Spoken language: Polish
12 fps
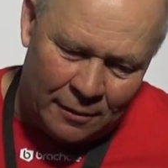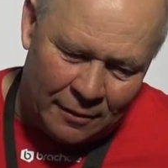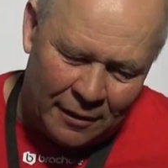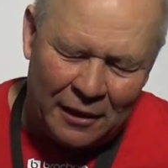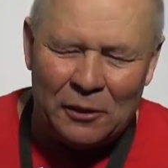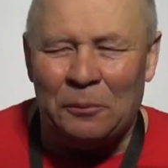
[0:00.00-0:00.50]

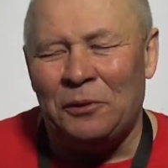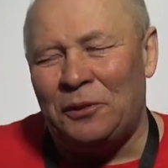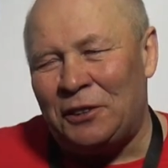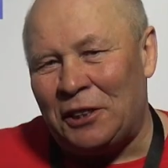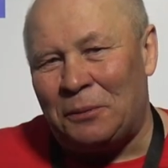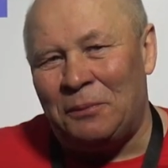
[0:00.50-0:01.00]
Nie, no my
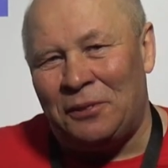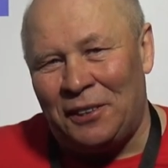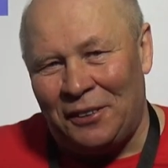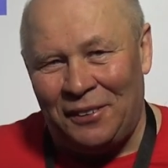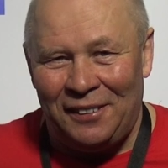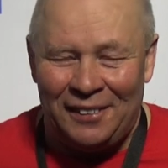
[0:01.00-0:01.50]
jesteśmy w
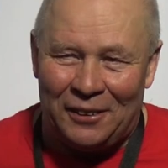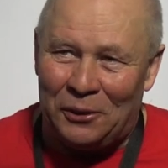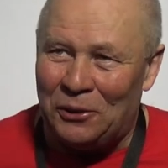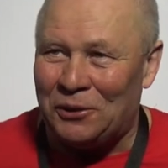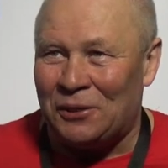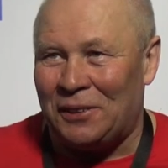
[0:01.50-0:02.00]
tej chwili na
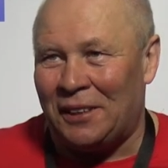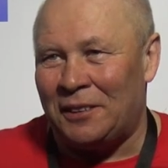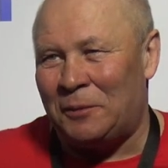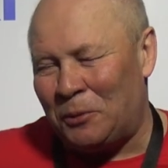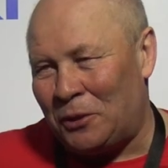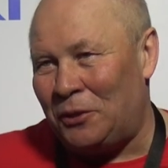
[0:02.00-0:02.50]
gorąco, tak,
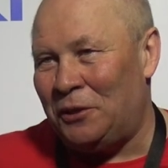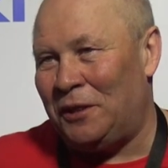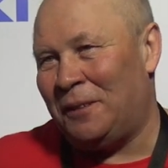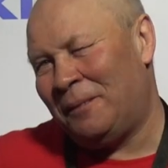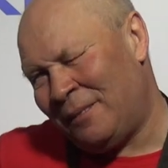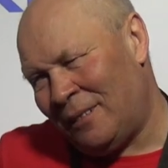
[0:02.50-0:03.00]

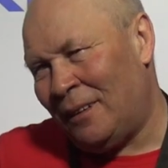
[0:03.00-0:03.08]
spokojnie.